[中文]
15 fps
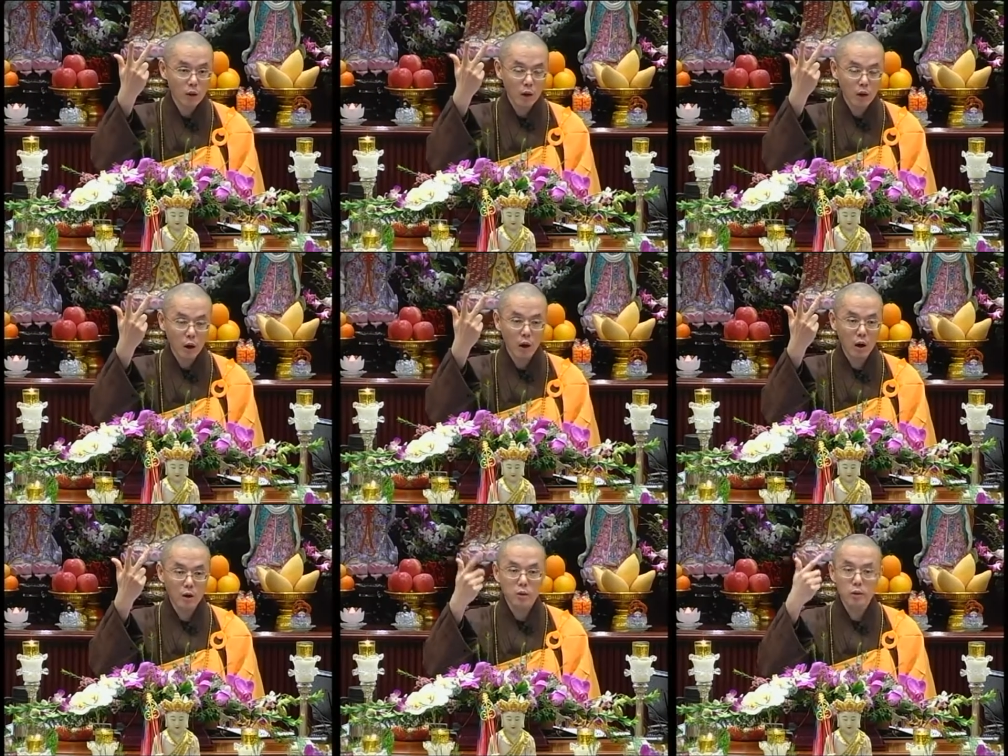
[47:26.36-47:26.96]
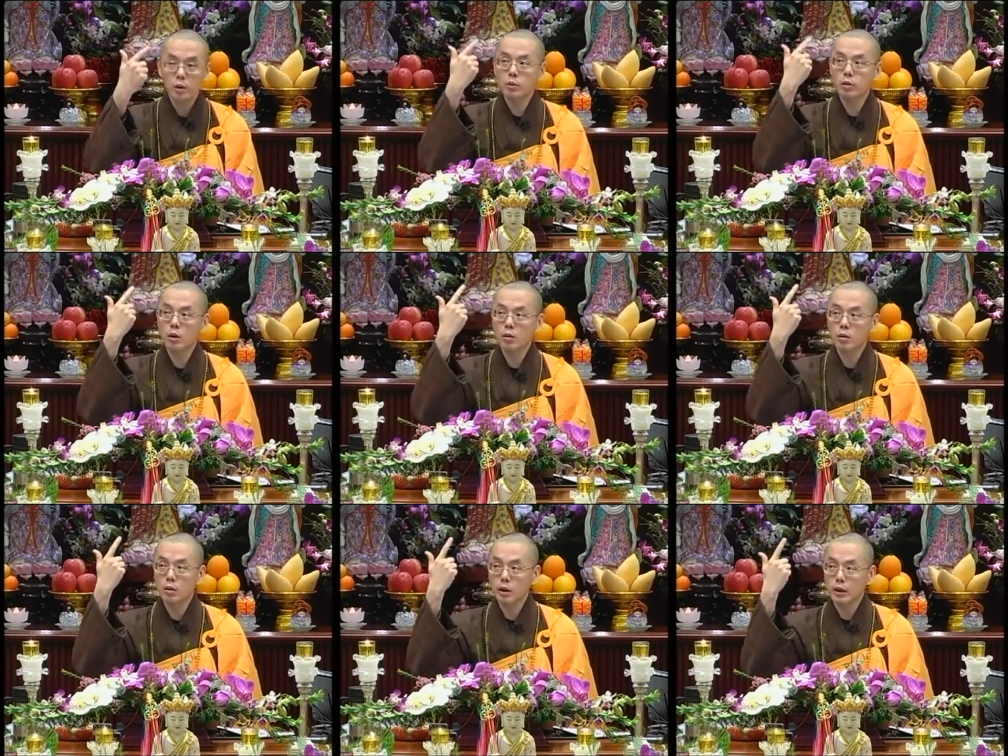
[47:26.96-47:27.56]
好，有时
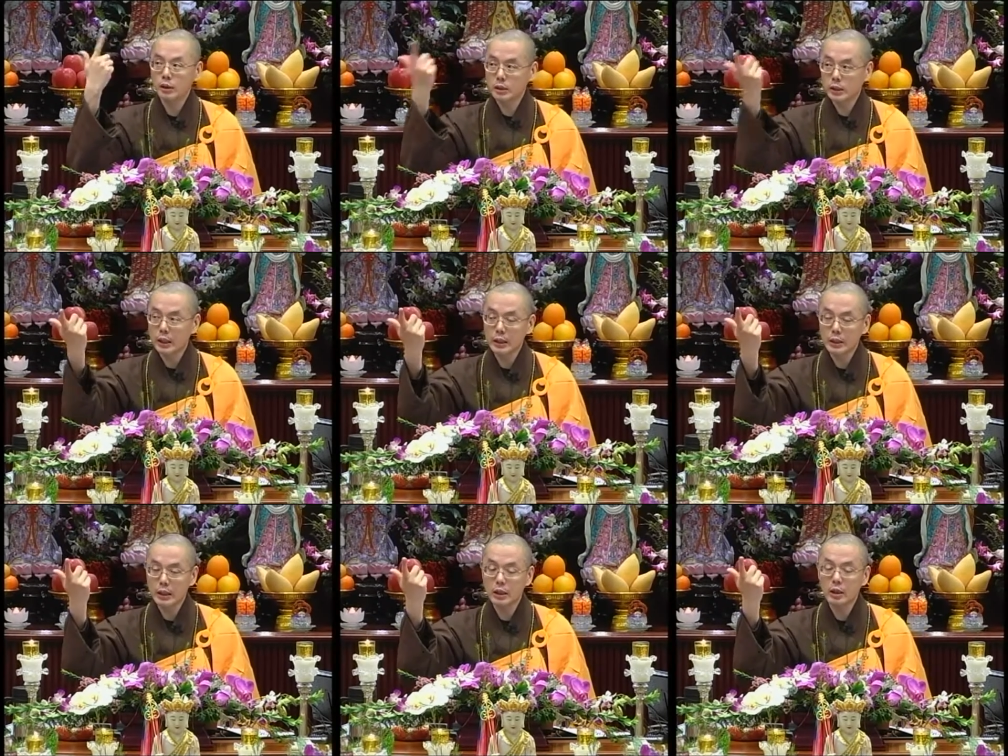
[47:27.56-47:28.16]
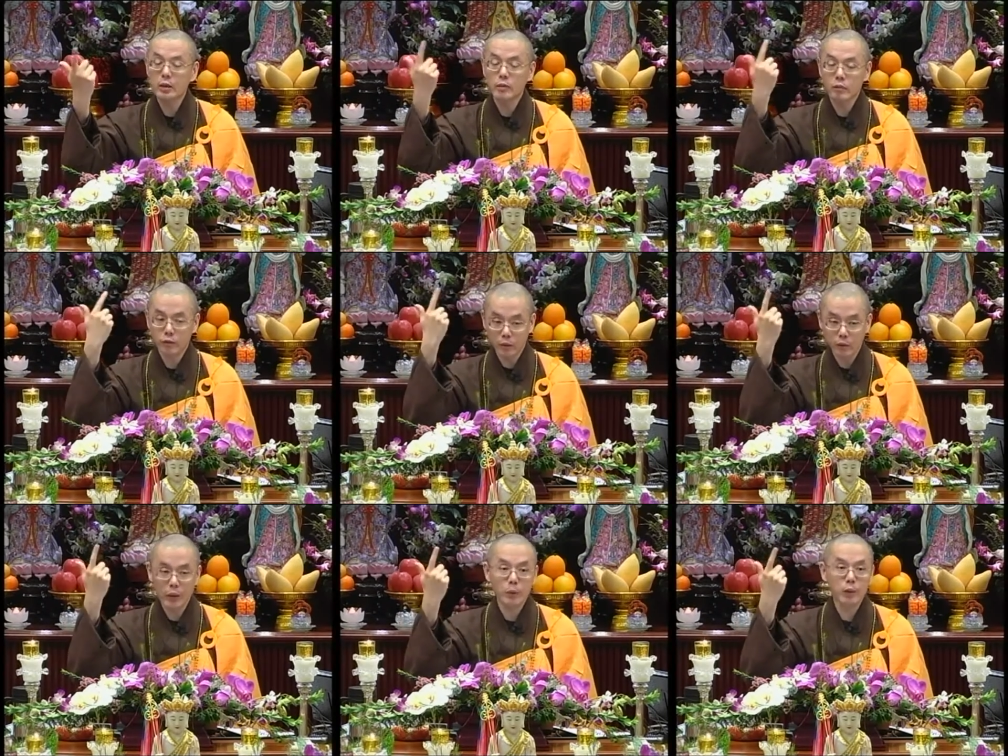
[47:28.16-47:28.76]
候嗔呢，
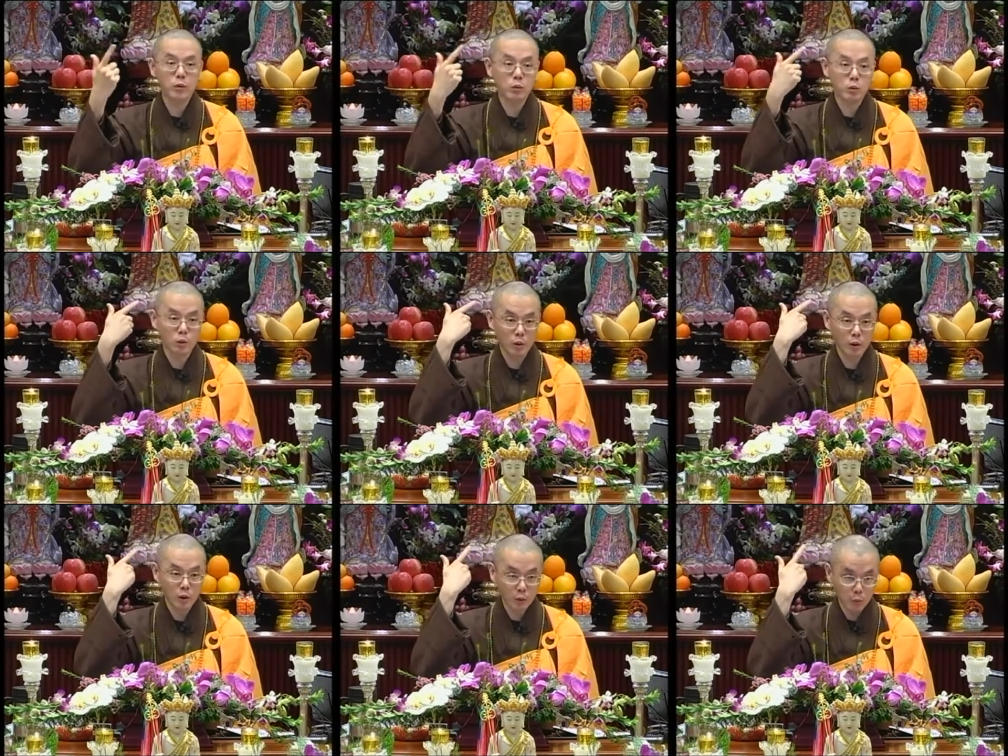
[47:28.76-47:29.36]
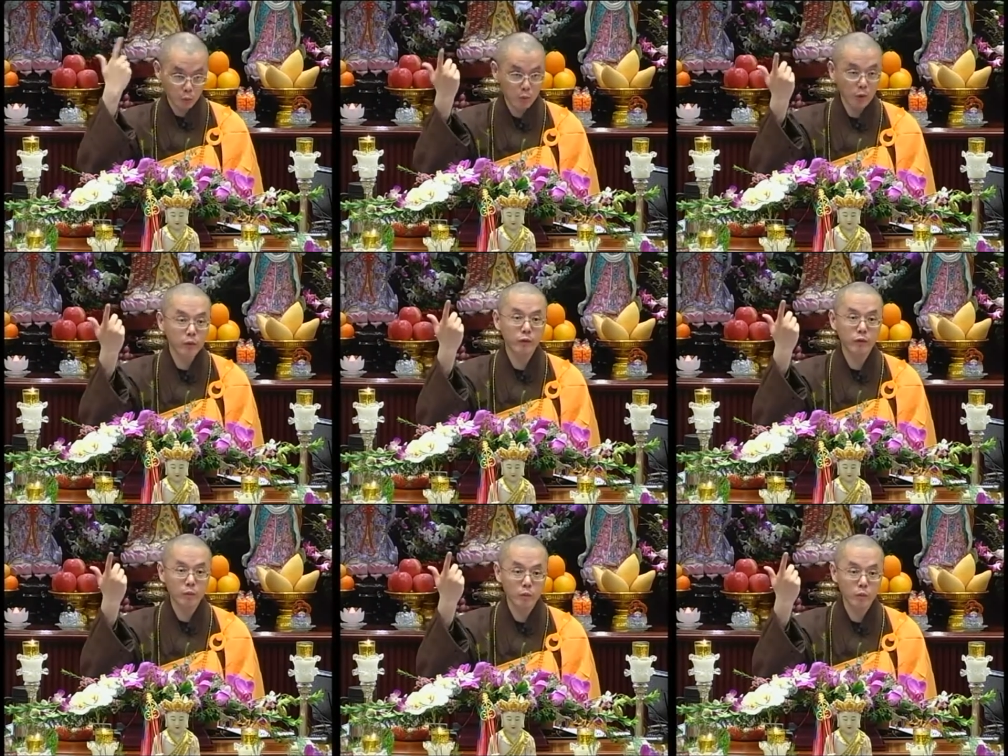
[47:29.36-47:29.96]
佛也会举渔
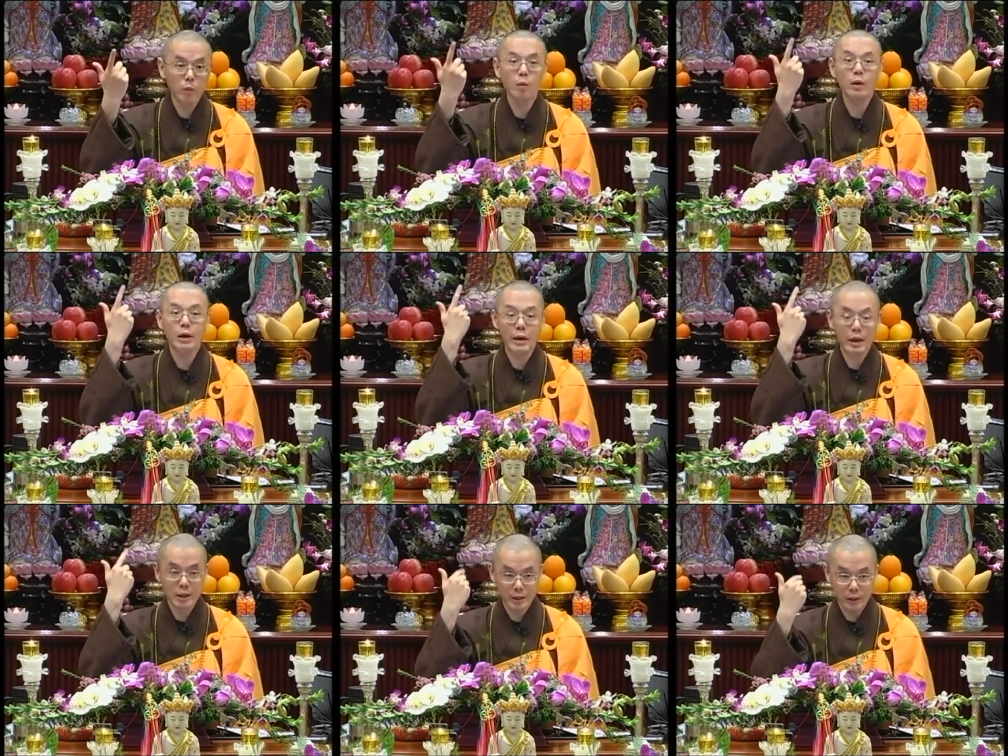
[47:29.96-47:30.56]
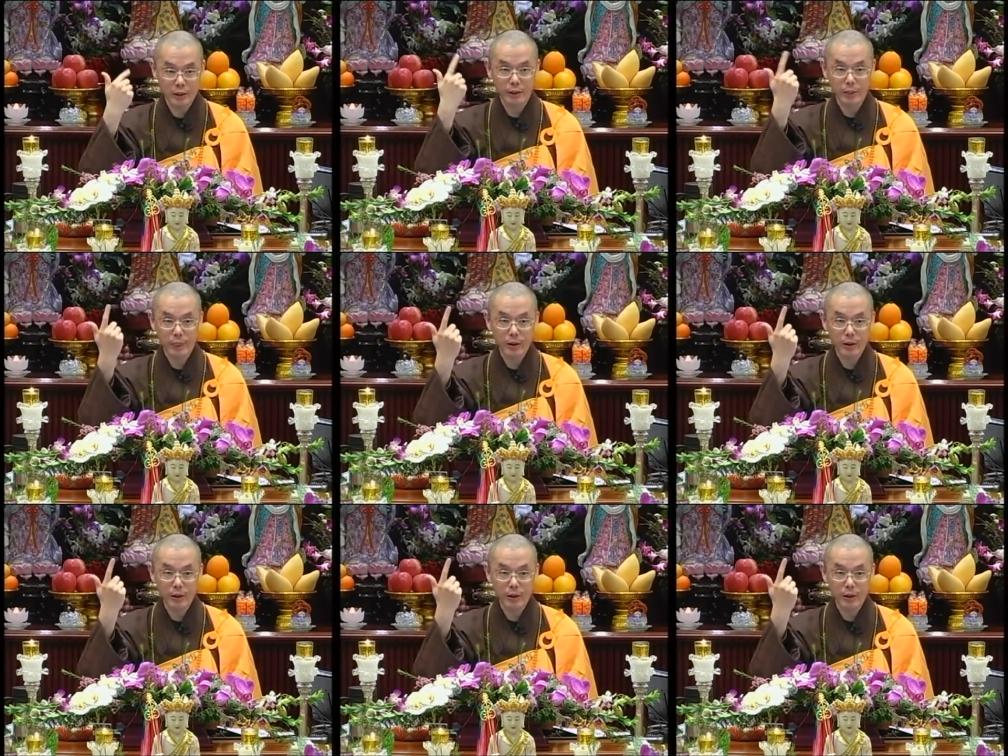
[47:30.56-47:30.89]
夫或猎人。